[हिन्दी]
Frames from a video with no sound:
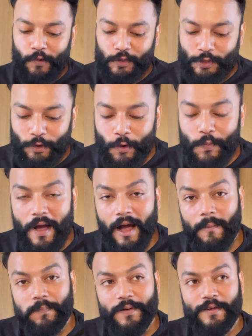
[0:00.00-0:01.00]
उसको
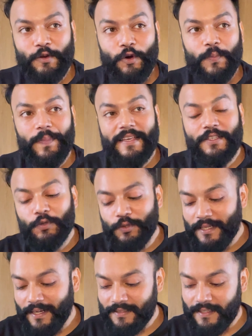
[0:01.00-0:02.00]
आप लोग भी
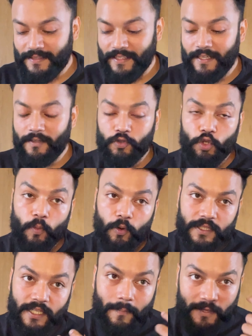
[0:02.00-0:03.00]
यूज कर सकते हैं उसको
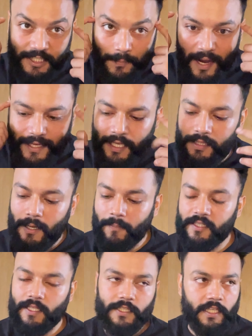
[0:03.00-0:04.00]
बोलते हैं आपका दिमाग खेलता है
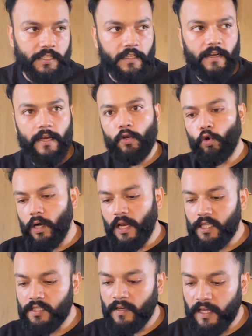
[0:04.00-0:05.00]
आपके साथ कि इतने सारे लोग
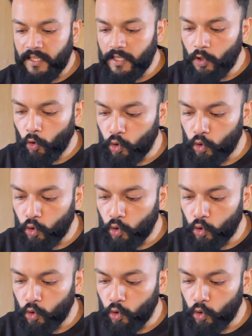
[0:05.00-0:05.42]
गलत नहीं